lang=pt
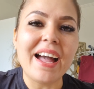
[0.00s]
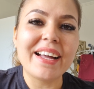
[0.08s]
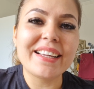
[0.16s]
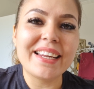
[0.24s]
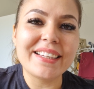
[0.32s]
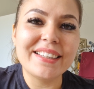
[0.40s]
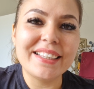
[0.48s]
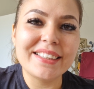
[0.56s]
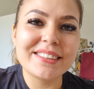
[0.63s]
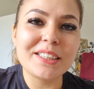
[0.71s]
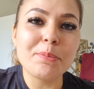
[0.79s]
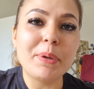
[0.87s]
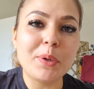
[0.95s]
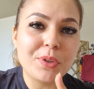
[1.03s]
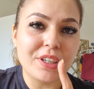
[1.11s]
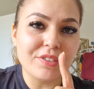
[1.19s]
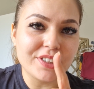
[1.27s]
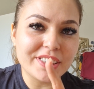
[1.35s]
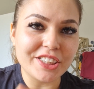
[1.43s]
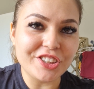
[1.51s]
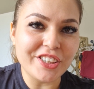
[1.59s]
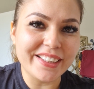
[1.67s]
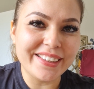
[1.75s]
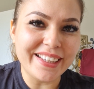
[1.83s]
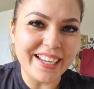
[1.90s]
Agradeça pelo que você
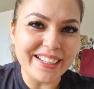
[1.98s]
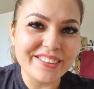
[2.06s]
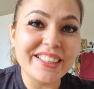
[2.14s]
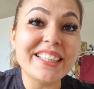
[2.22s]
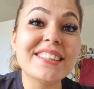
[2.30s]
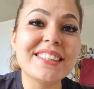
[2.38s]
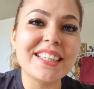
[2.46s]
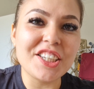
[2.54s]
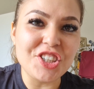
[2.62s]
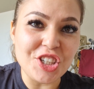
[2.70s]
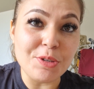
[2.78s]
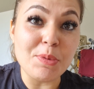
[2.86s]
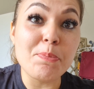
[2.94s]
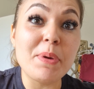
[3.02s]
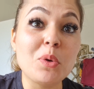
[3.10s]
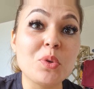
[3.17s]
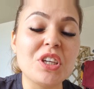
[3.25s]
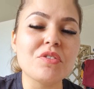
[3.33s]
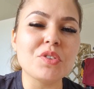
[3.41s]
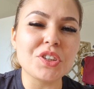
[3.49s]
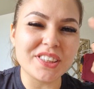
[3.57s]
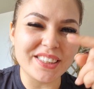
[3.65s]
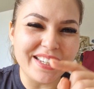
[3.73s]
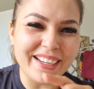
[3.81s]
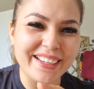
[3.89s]
já tem e se anime pelo que
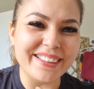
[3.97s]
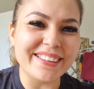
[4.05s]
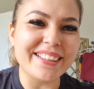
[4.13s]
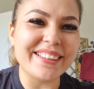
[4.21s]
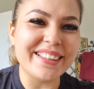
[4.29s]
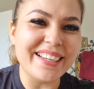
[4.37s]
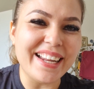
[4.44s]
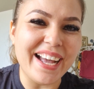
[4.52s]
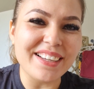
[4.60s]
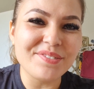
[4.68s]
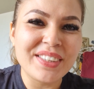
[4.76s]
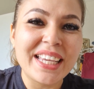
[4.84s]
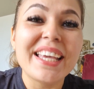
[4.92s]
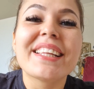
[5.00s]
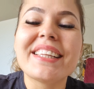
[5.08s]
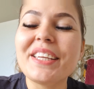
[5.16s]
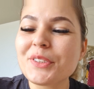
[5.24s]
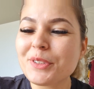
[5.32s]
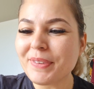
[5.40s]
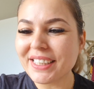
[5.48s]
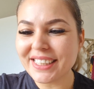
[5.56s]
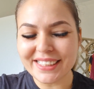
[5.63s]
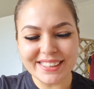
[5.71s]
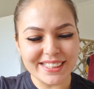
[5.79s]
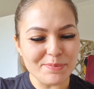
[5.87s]
você ainda terá. Deus manda
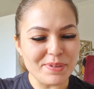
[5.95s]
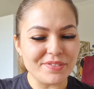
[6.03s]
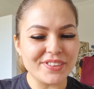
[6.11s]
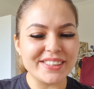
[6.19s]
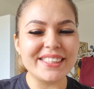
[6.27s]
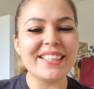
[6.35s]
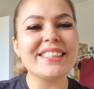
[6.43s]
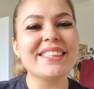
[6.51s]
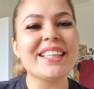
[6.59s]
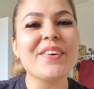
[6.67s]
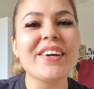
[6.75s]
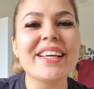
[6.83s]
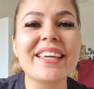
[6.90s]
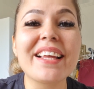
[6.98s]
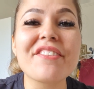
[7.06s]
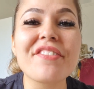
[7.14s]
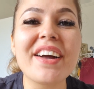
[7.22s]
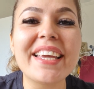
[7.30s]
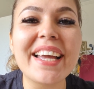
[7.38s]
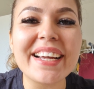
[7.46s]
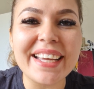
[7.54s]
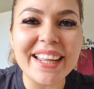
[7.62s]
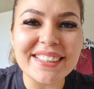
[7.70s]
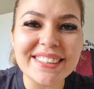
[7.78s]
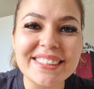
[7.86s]
dizer para você nesta hora que ele vai
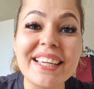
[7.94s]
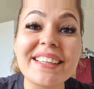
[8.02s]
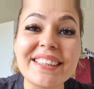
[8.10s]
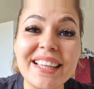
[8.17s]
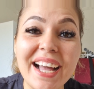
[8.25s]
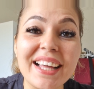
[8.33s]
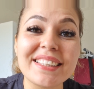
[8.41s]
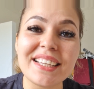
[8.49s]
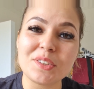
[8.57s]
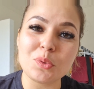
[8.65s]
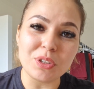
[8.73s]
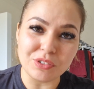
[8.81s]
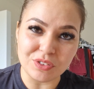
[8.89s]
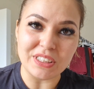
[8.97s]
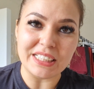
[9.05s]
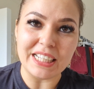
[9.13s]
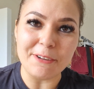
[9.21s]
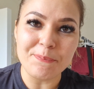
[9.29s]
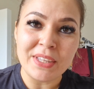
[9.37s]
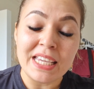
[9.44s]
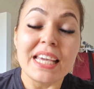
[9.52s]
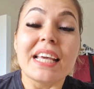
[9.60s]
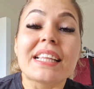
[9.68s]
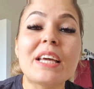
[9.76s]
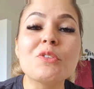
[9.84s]
acrescentar na tua vida.
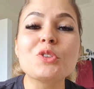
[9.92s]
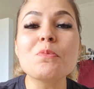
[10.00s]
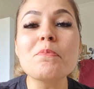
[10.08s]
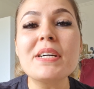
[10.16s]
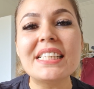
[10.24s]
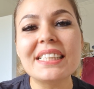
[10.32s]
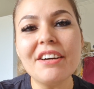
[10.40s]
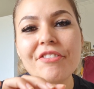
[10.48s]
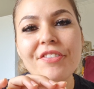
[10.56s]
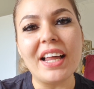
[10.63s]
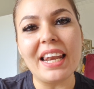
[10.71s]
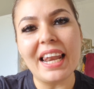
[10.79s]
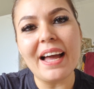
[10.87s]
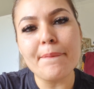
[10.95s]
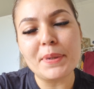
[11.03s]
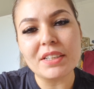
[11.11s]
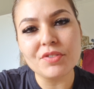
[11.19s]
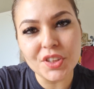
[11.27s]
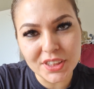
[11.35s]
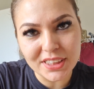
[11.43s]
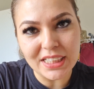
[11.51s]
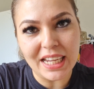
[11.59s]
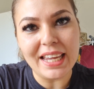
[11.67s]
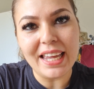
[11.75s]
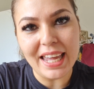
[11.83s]
Deus manda falar para
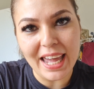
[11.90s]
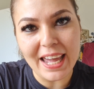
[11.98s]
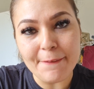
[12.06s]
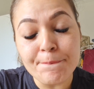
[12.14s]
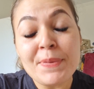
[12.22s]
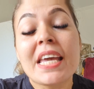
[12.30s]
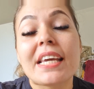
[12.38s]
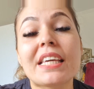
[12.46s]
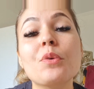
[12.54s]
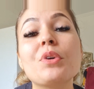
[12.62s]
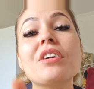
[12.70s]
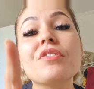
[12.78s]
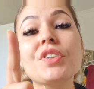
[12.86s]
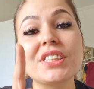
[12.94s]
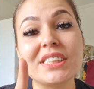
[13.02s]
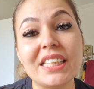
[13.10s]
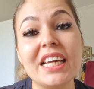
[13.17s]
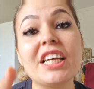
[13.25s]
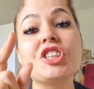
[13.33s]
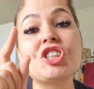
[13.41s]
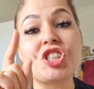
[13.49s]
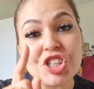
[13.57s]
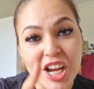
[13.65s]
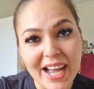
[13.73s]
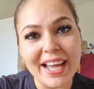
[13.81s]
você, ei, que o que você
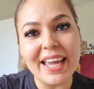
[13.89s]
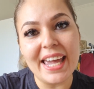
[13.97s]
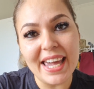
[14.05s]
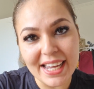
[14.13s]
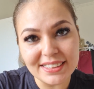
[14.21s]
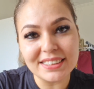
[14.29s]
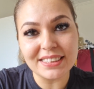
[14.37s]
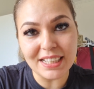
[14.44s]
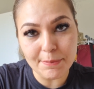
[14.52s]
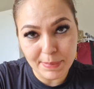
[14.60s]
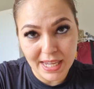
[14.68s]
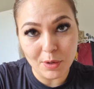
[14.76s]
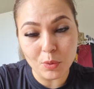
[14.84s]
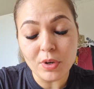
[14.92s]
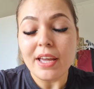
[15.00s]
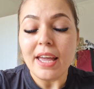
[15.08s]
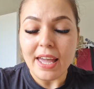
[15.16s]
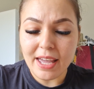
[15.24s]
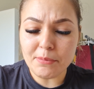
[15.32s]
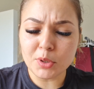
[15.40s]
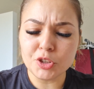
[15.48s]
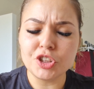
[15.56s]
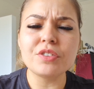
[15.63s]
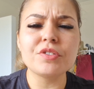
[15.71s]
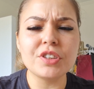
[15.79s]
já recebeu é
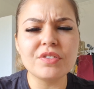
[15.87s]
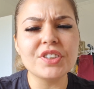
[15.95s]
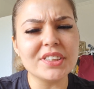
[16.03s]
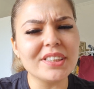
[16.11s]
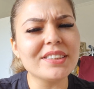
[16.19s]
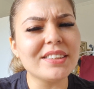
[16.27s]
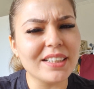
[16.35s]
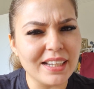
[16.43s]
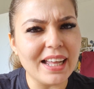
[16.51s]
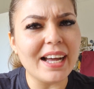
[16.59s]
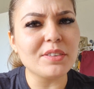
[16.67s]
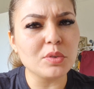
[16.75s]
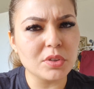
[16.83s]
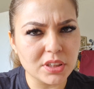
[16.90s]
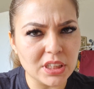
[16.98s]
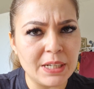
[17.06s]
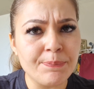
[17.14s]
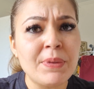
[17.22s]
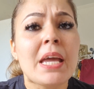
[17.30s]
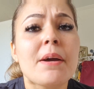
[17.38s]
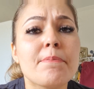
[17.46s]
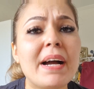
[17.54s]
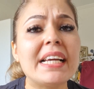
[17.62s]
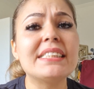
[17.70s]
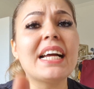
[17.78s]
motivo de você ser grato, sim,
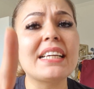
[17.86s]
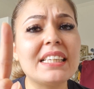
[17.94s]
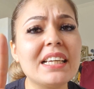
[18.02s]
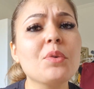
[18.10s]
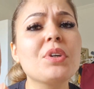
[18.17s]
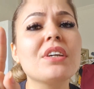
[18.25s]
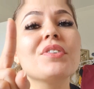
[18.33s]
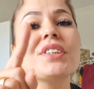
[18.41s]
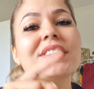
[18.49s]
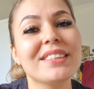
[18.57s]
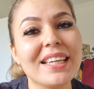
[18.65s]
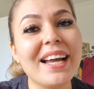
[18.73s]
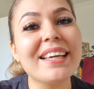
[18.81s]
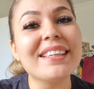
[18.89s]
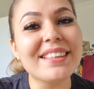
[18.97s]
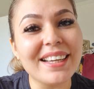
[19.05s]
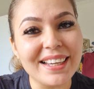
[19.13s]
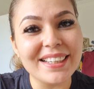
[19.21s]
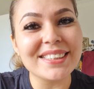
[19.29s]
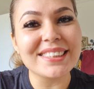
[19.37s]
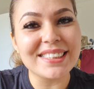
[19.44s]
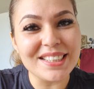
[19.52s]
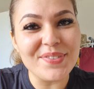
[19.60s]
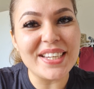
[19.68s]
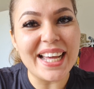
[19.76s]
mas aquilo que você ainda
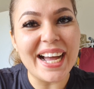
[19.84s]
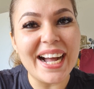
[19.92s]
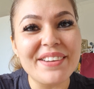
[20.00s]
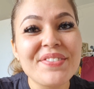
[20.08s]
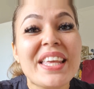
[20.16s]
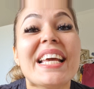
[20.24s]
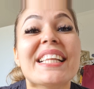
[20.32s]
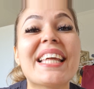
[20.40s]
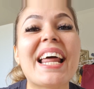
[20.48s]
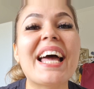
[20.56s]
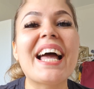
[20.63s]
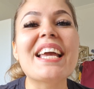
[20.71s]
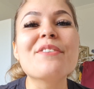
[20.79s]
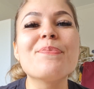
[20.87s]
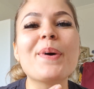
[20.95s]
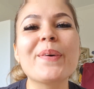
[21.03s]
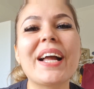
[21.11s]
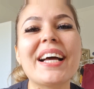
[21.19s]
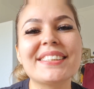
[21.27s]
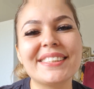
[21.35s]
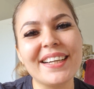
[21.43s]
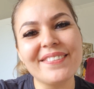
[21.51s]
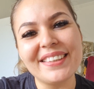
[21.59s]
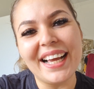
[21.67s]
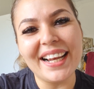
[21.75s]
receberá trará
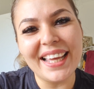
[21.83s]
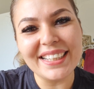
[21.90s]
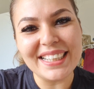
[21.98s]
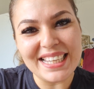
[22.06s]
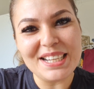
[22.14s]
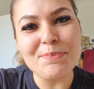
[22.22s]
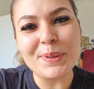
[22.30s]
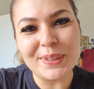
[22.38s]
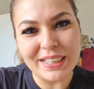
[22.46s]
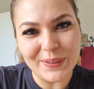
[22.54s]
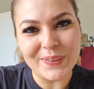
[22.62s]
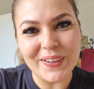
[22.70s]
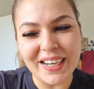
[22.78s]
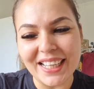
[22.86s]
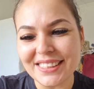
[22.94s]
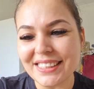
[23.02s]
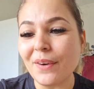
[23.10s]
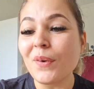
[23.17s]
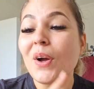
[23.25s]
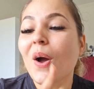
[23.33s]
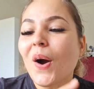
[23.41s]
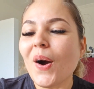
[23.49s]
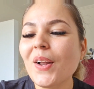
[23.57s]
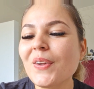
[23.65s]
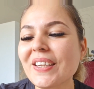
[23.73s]
empolgação e alegria para o teu coração.
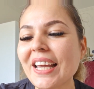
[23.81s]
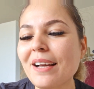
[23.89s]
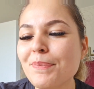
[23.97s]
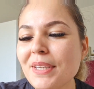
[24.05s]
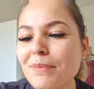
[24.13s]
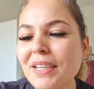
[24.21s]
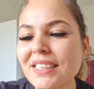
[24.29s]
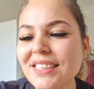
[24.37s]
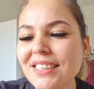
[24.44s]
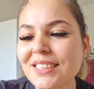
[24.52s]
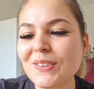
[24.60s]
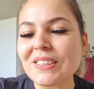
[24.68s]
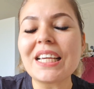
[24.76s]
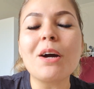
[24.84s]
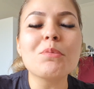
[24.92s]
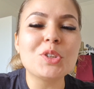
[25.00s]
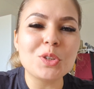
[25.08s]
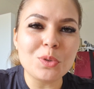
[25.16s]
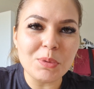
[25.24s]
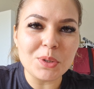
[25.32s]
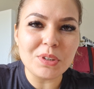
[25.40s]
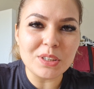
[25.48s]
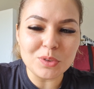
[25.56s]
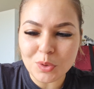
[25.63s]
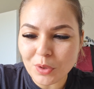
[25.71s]
Olha o que a Bíblia diz no Salmo de número
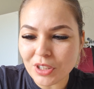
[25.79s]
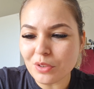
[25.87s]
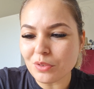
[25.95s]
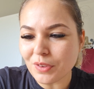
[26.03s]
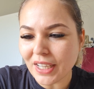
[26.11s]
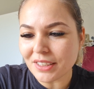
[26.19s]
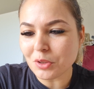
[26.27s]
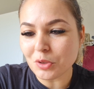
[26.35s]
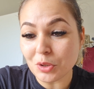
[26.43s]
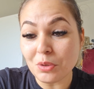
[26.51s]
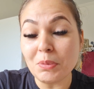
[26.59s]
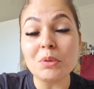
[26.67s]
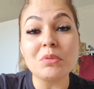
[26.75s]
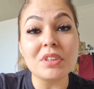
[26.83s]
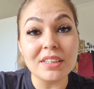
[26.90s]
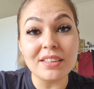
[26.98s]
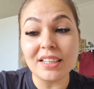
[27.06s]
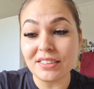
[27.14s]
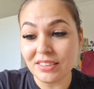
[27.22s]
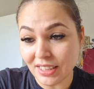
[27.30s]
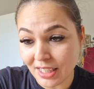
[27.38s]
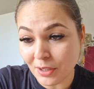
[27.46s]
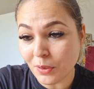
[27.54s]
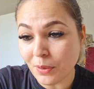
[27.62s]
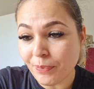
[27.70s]
18, verso de número
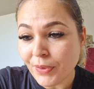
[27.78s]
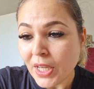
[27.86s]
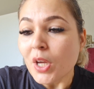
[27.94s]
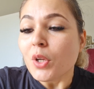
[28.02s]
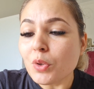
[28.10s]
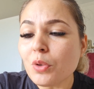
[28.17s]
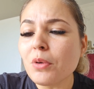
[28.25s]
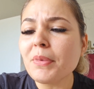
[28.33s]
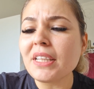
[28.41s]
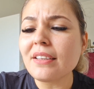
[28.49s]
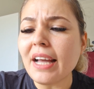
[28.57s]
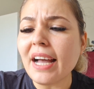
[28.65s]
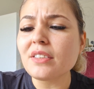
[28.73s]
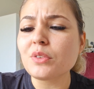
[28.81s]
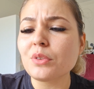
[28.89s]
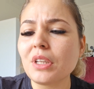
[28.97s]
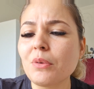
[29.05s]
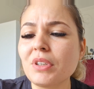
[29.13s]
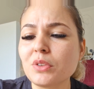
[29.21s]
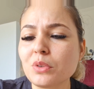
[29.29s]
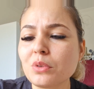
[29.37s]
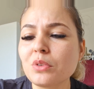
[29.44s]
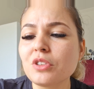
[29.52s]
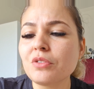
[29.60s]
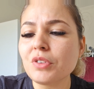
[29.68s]
35. Tu me dás o teu
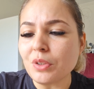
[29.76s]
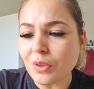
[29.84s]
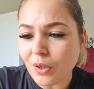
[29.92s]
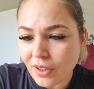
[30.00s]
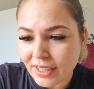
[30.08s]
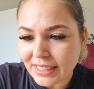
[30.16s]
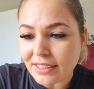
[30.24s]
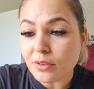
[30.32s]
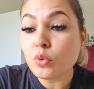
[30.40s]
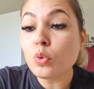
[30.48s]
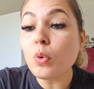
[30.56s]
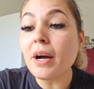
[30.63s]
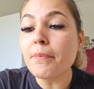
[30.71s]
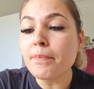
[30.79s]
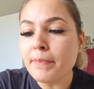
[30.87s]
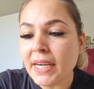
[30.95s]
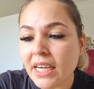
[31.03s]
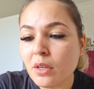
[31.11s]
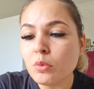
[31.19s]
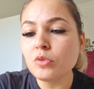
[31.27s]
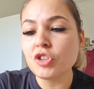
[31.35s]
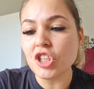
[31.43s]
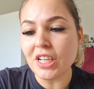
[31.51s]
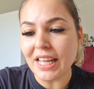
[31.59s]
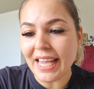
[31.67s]
escudo de vitória vitória, tua mão
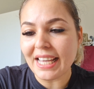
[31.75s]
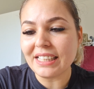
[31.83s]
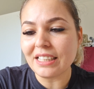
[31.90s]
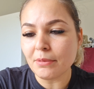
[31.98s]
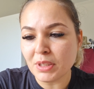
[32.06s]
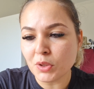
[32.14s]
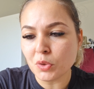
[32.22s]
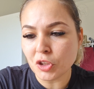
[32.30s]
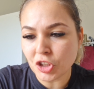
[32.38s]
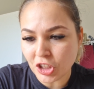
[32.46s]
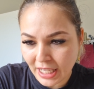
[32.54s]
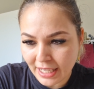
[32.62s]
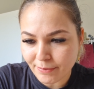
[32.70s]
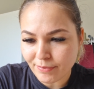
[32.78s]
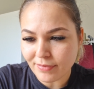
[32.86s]
direita me sustém.